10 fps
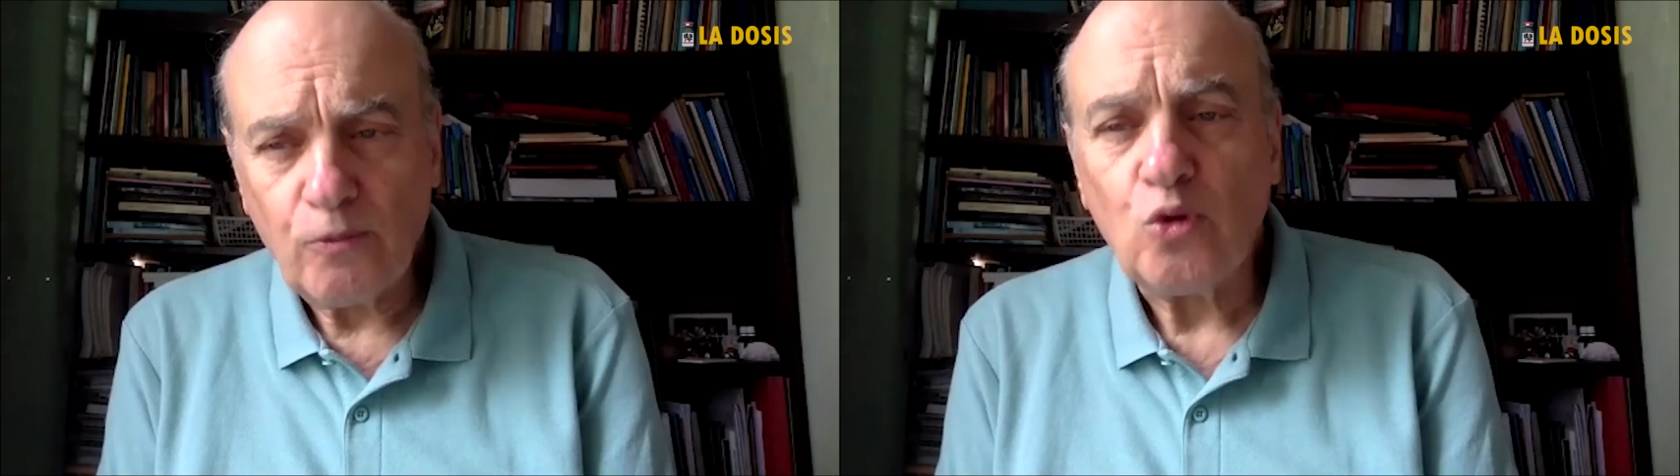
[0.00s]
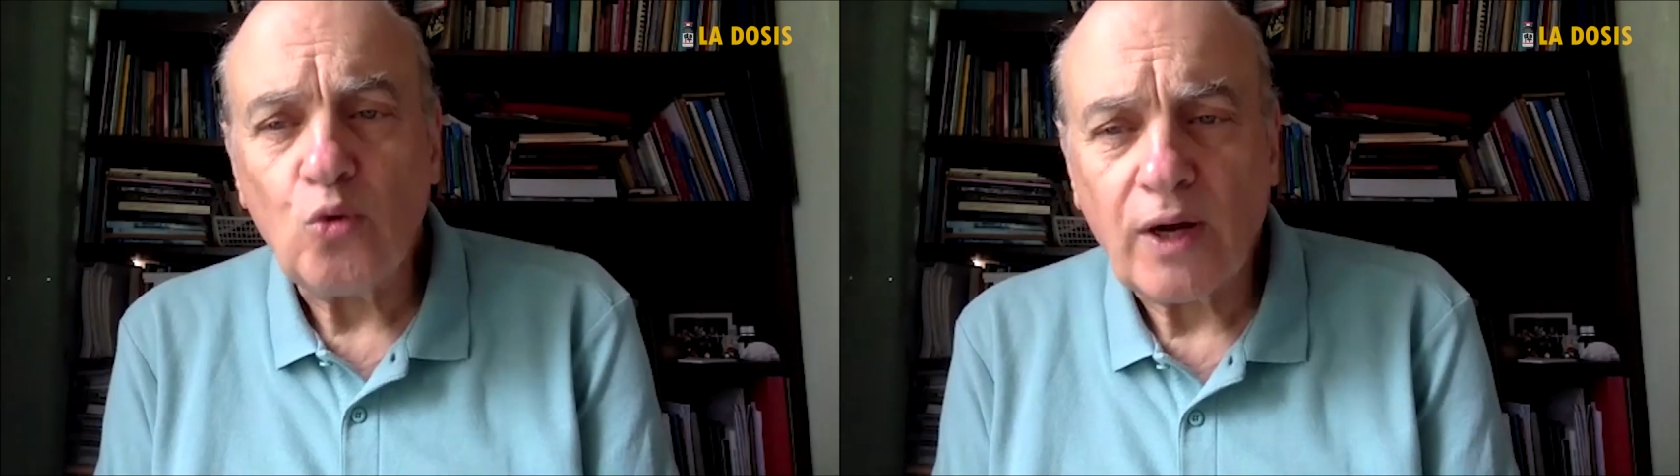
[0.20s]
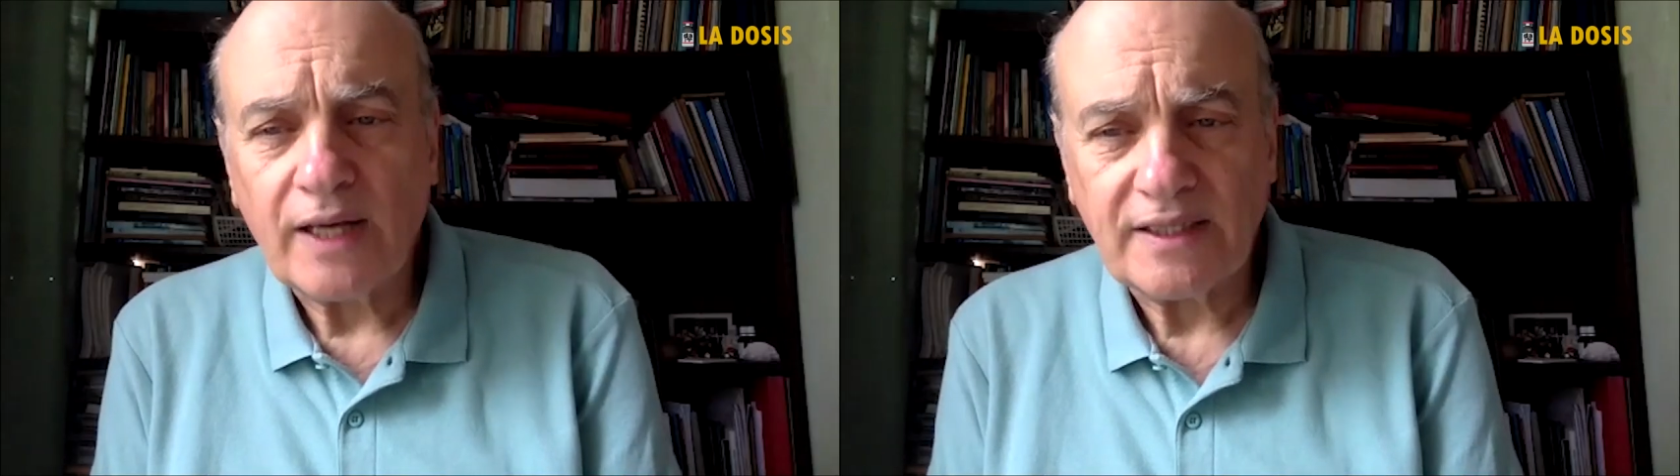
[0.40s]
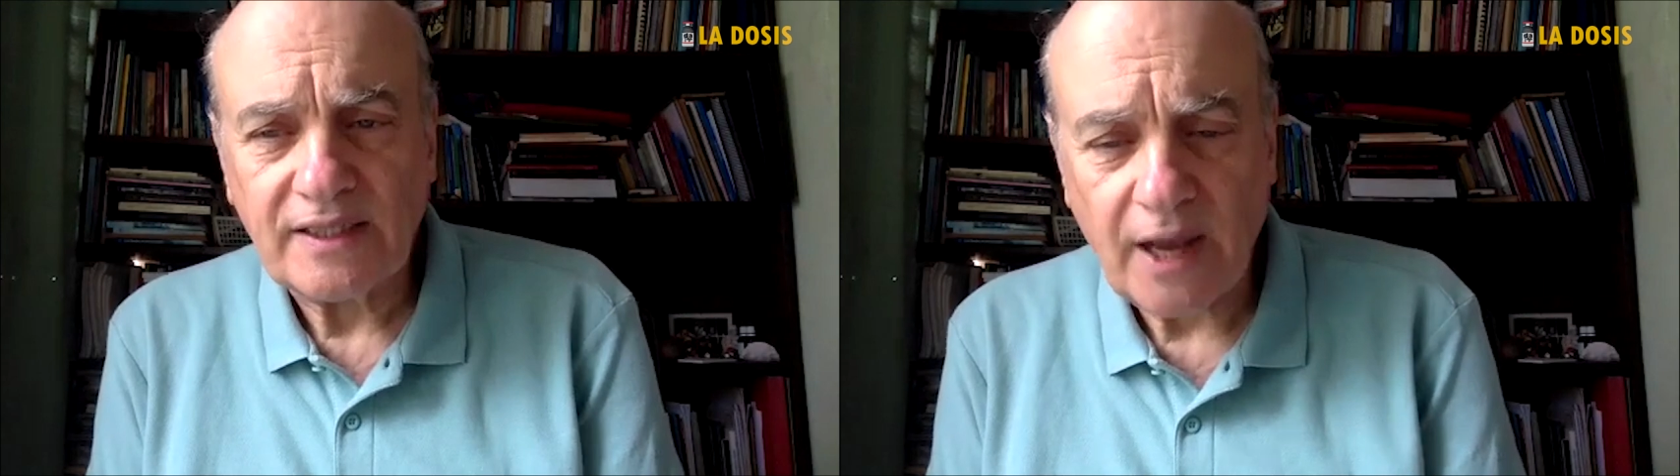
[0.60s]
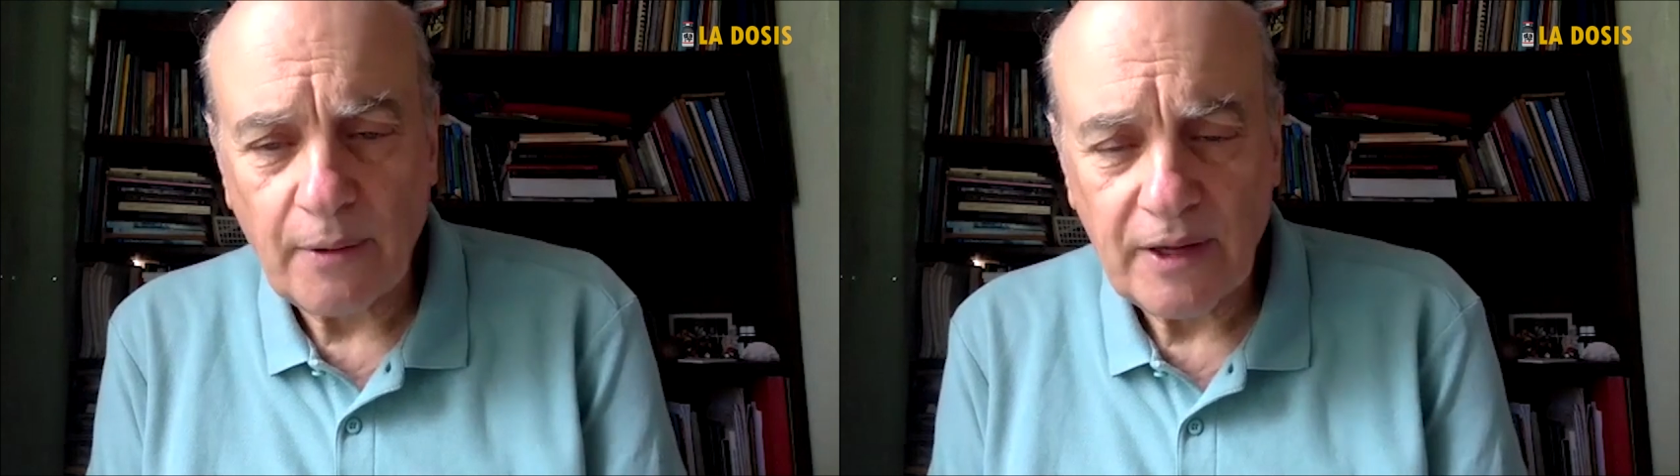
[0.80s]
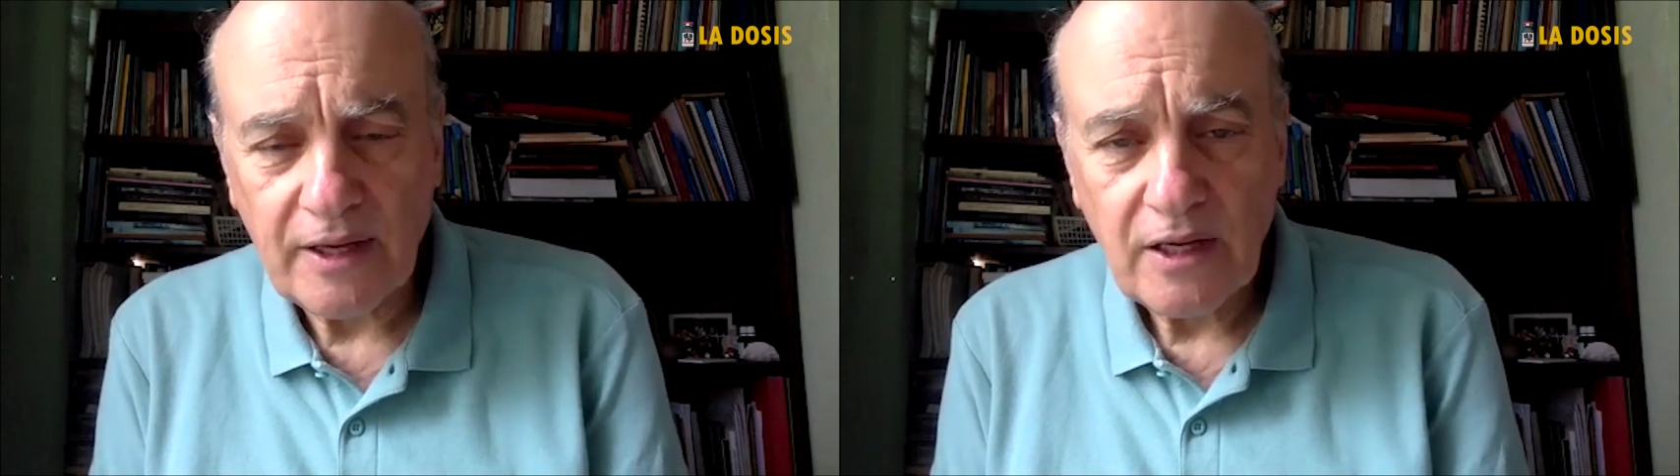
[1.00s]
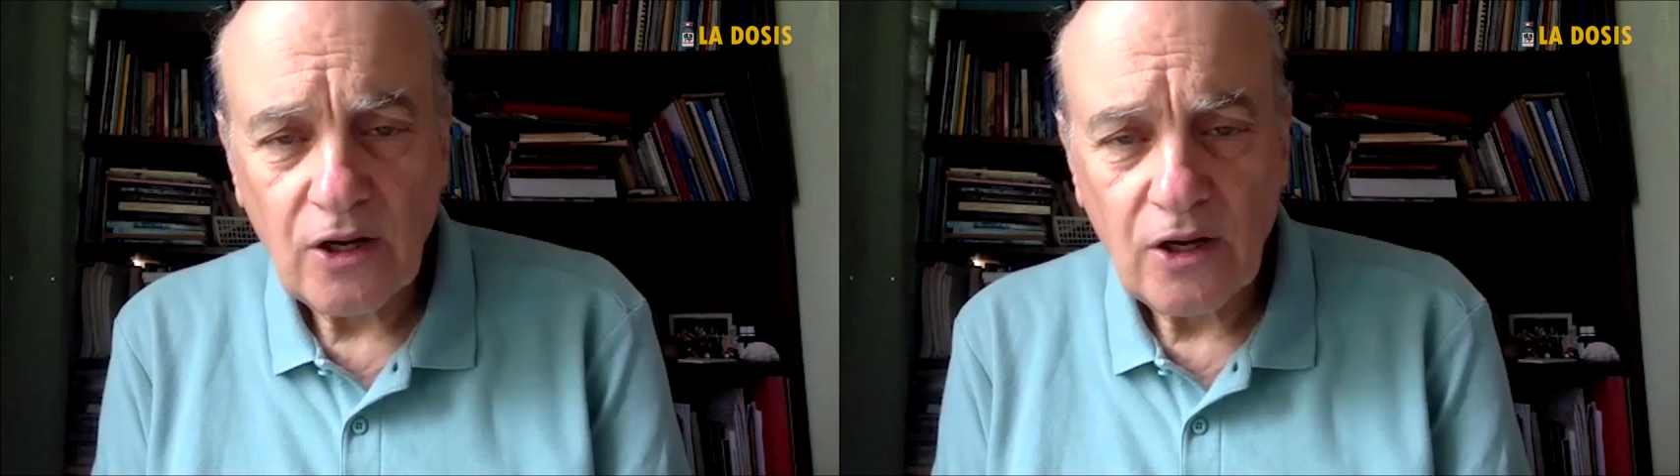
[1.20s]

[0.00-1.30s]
nunca se sabe